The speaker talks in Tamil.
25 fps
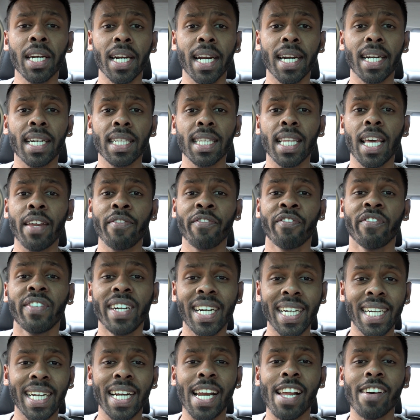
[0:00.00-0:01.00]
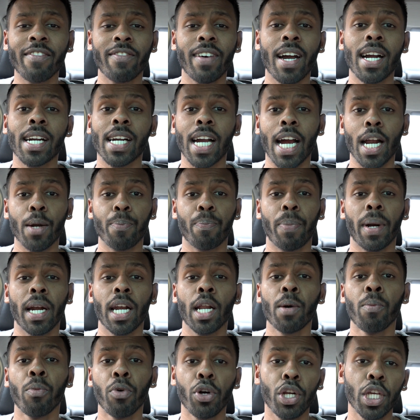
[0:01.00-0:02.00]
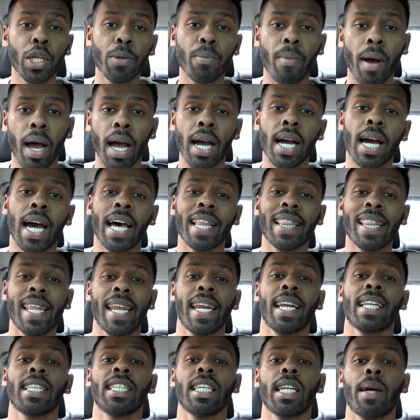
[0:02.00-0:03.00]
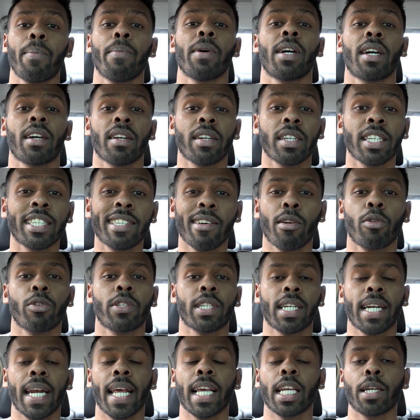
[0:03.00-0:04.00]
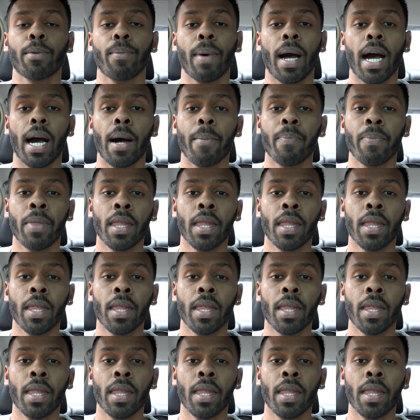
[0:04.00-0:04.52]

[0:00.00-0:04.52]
கேட்டிருந்தார் வீட்டில் ஒர்க் அவுட் பண்ண முடியுமா அதிலிருந்து நமக்கு ரிசல்ட்ஸ் கிடைக்குமா